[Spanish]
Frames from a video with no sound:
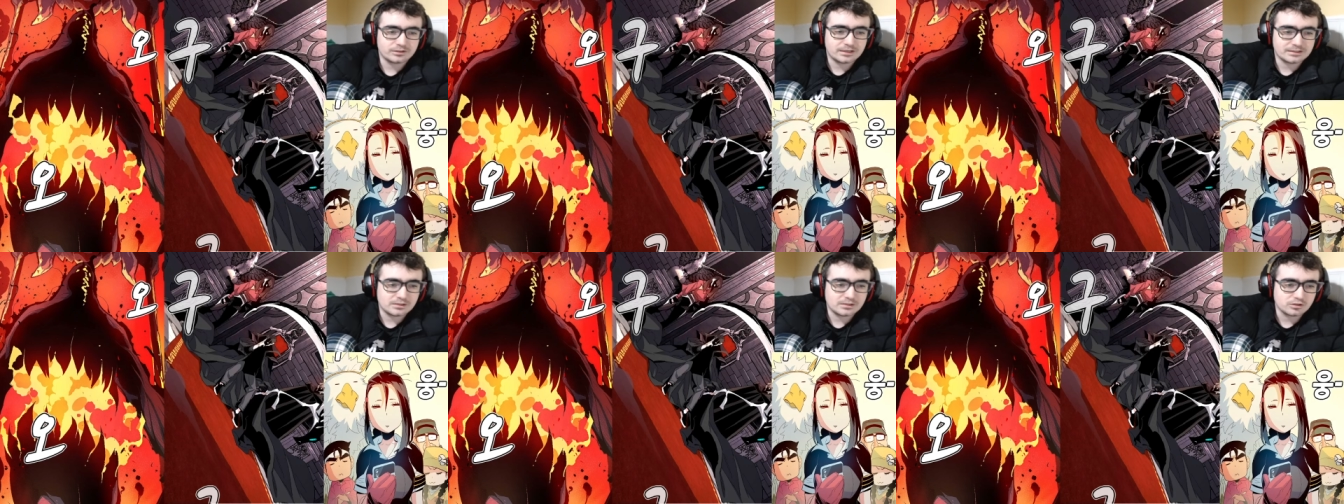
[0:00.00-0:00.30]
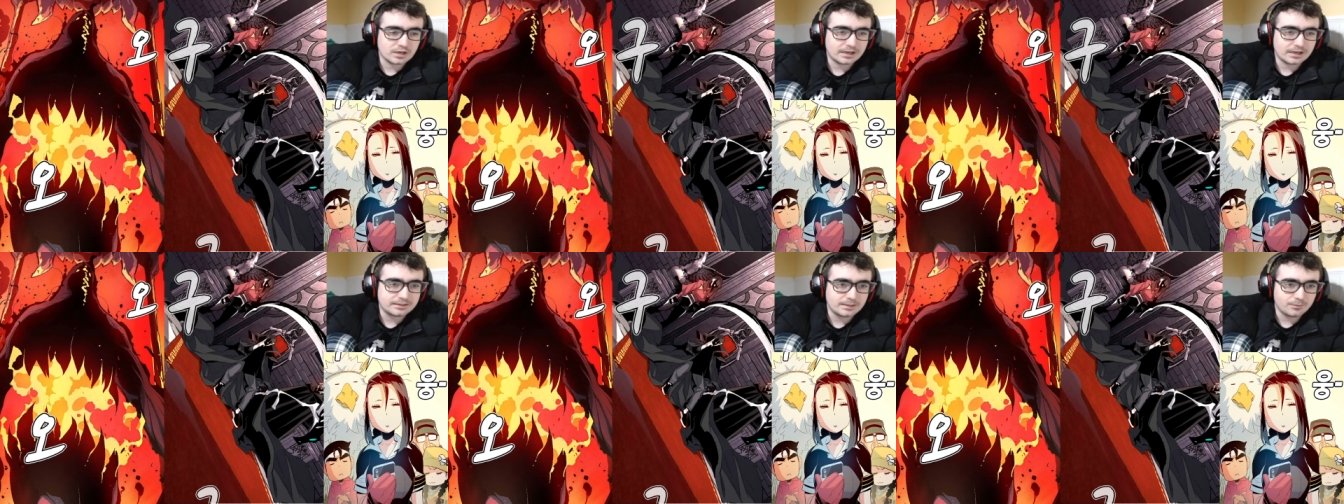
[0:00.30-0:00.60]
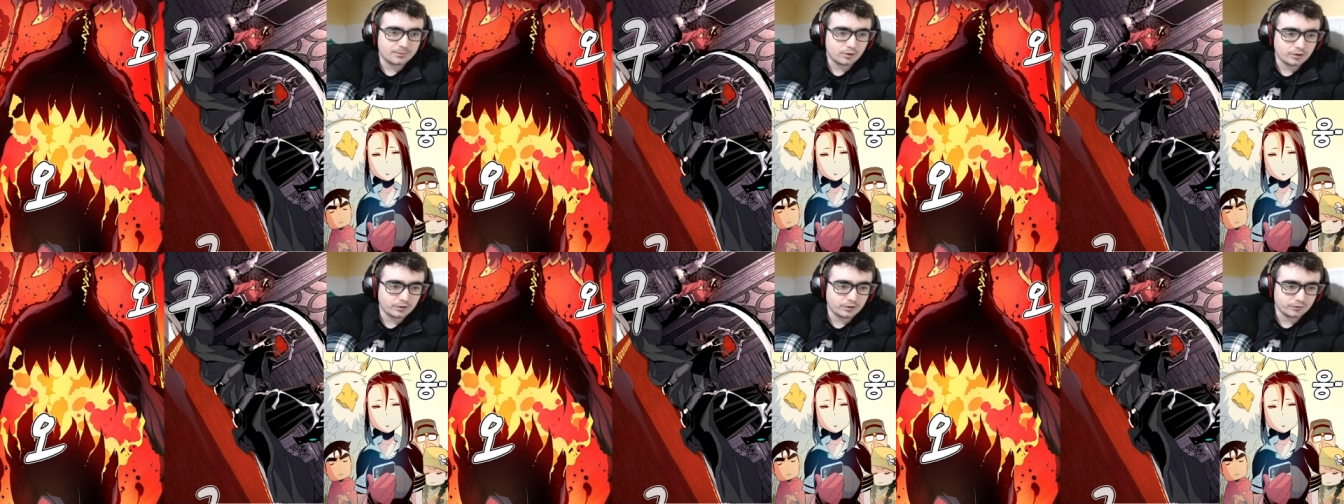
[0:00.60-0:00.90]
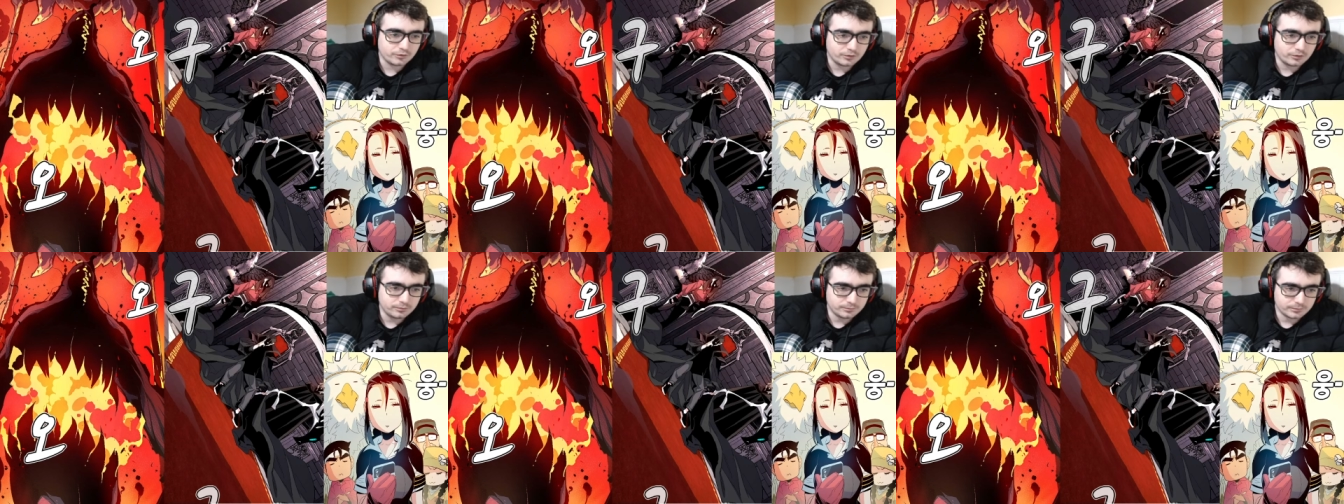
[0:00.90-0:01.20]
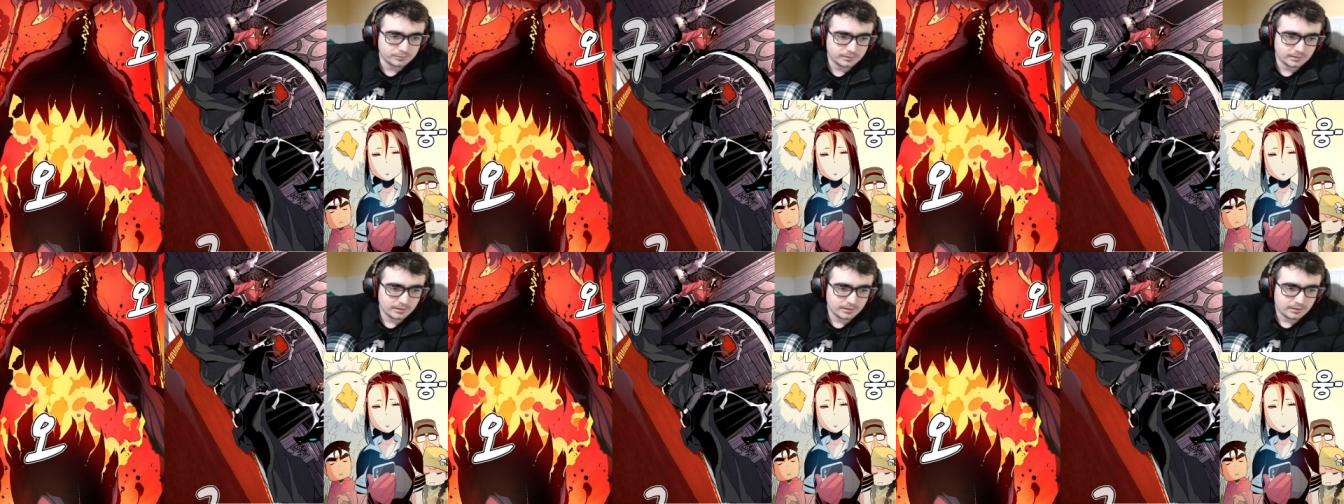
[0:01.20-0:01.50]
así no salgan demonios, ¿no?
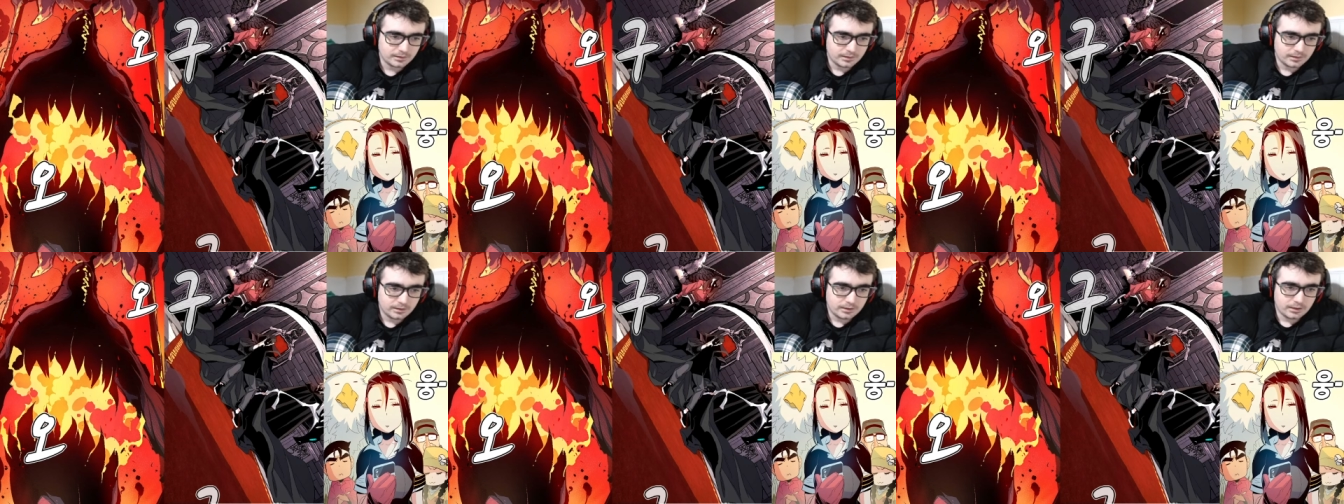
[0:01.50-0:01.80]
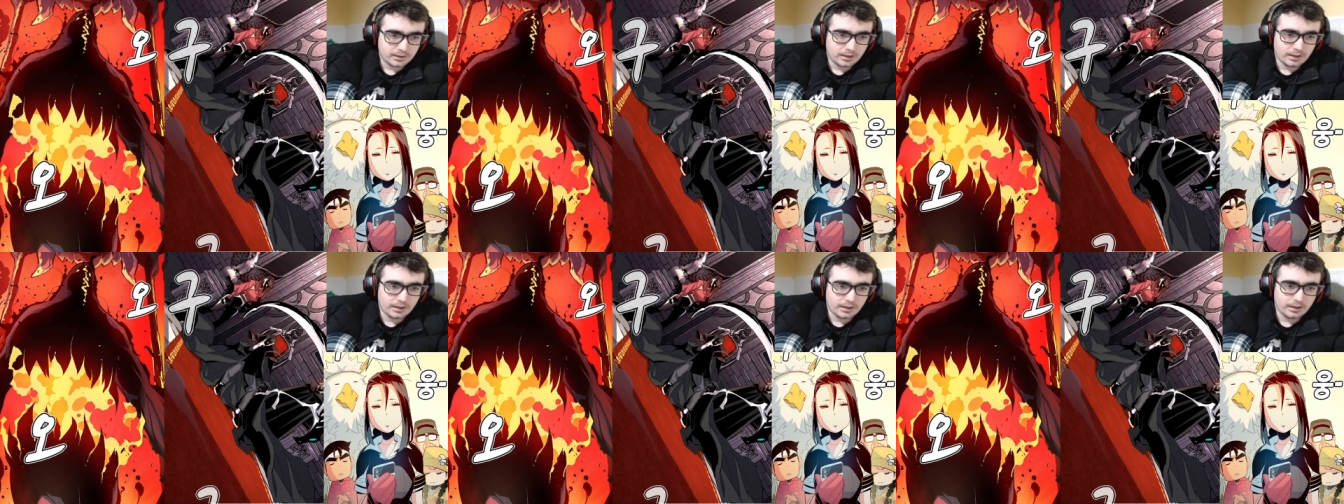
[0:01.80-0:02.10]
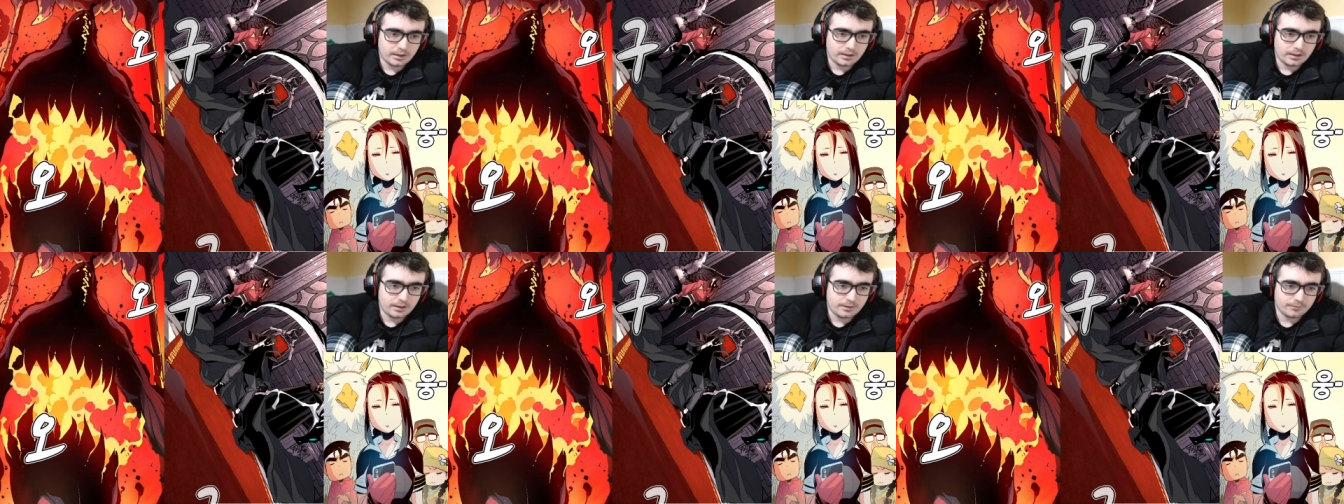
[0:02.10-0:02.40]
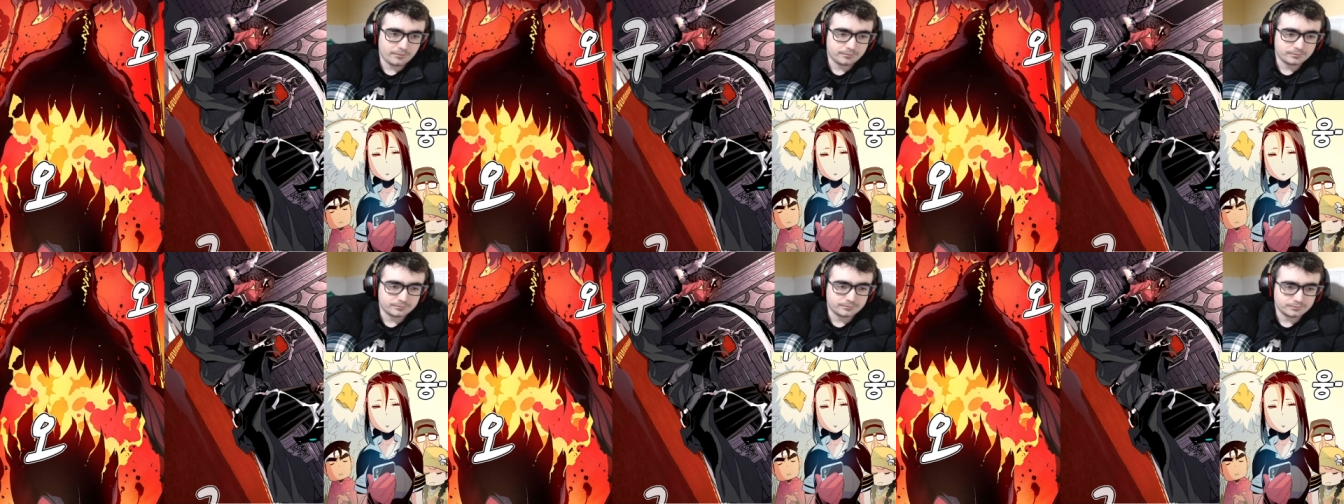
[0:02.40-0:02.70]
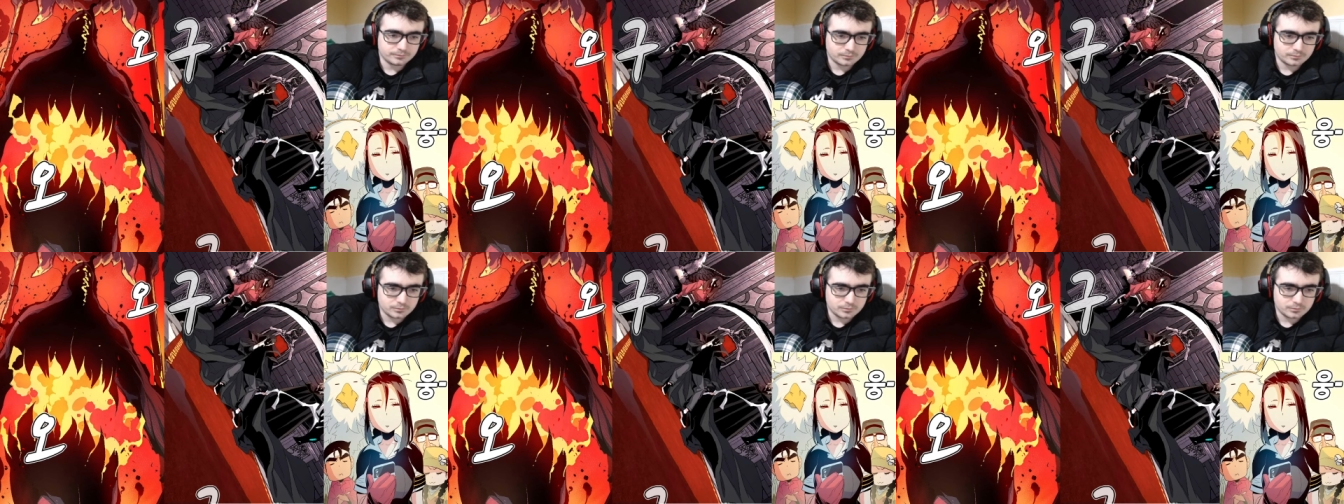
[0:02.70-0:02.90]
Eh,